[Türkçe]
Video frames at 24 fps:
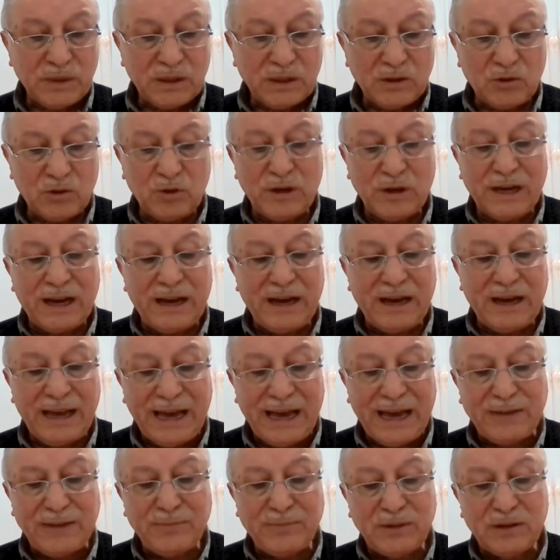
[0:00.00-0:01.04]
Göya
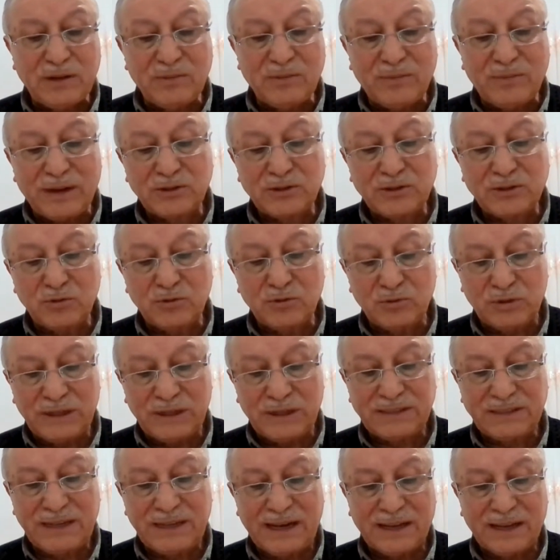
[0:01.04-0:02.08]
her bir masnuğun
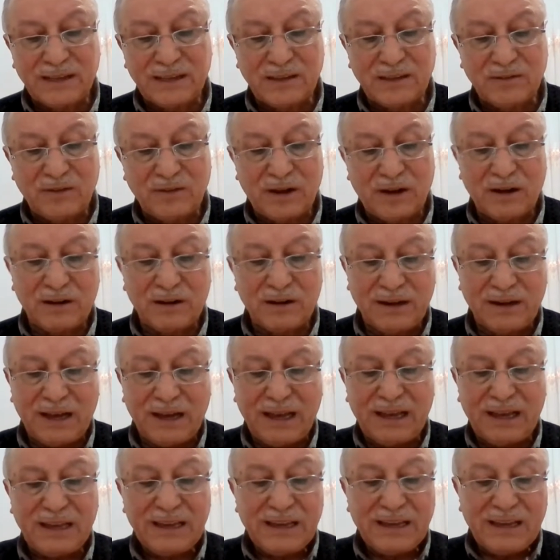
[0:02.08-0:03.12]
esnat
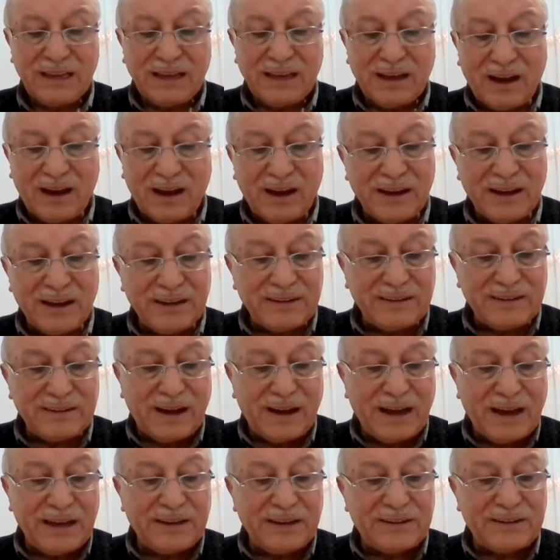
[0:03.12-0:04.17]
varlığa ayrı
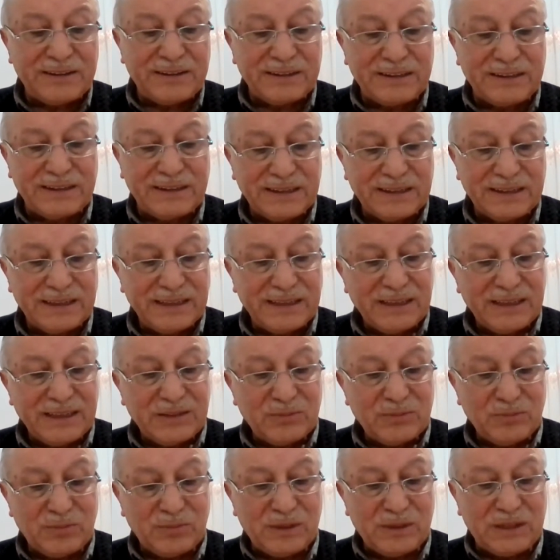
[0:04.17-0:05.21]
ayrı
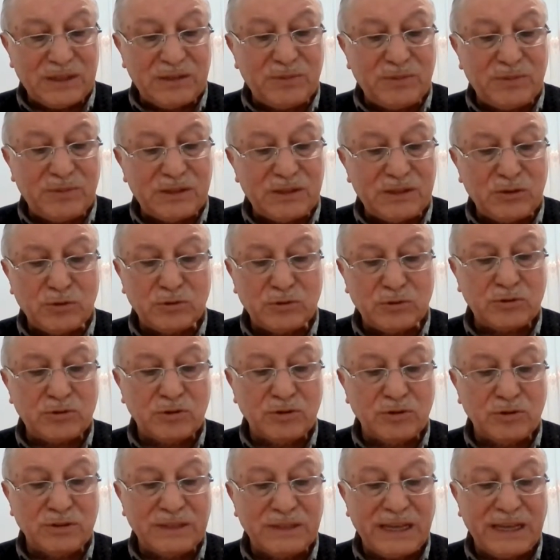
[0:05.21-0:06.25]
birbiri
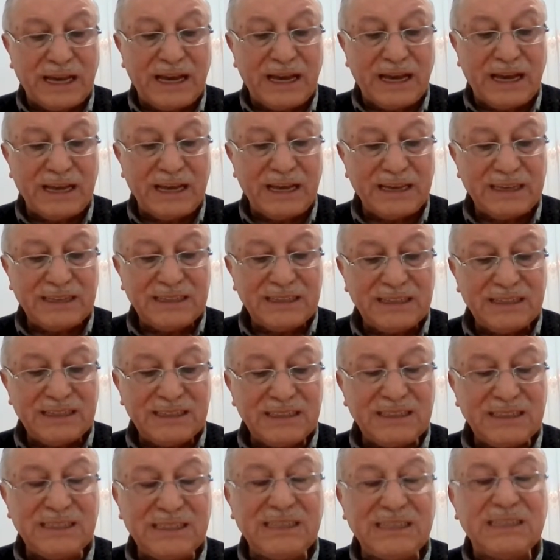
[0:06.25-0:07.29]
üstünde
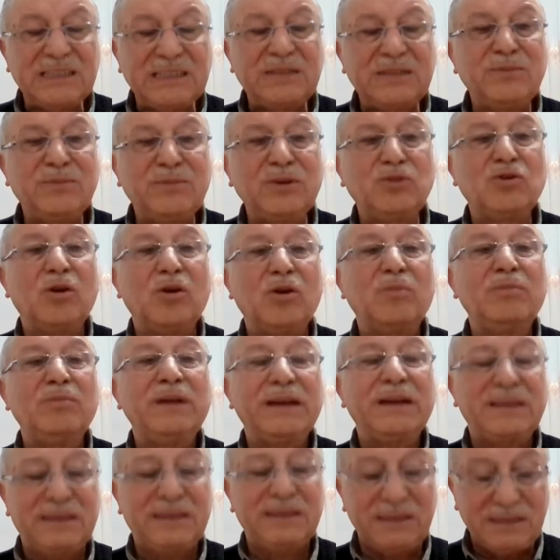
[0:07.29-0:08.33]
20
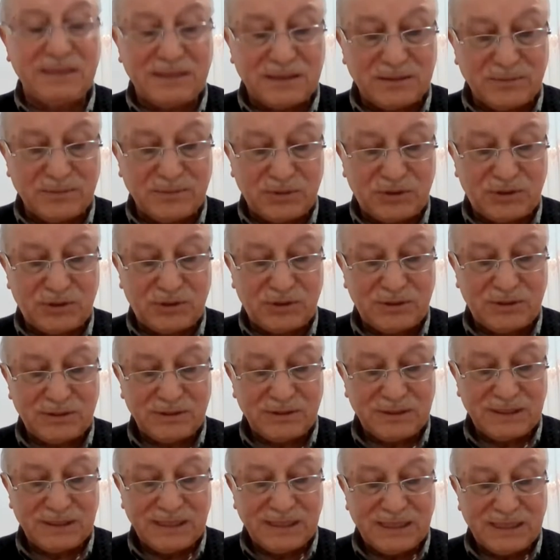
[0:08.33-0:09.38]
gömlek giydirmiş.
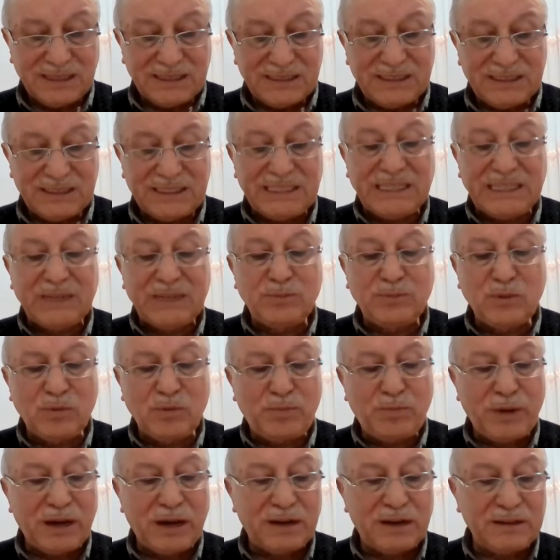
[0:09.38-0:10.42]

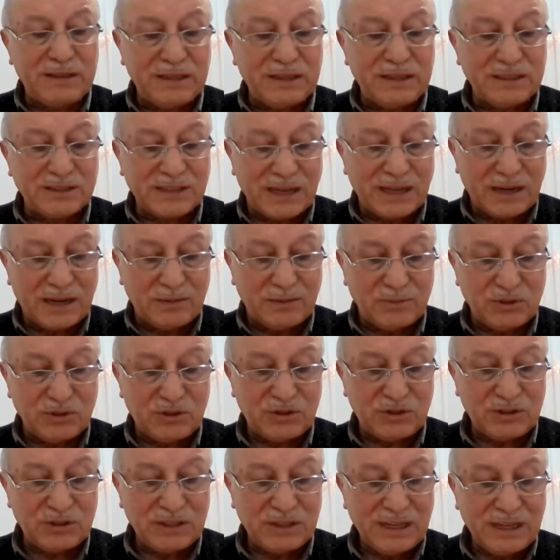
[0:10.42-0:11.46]
20 perdeye
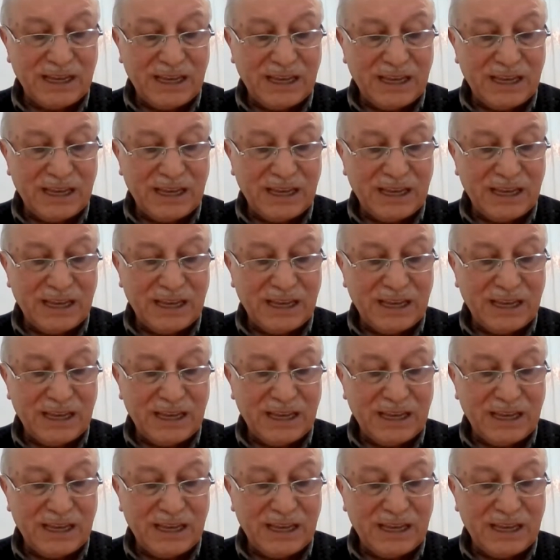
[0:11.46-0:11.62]
sarmış.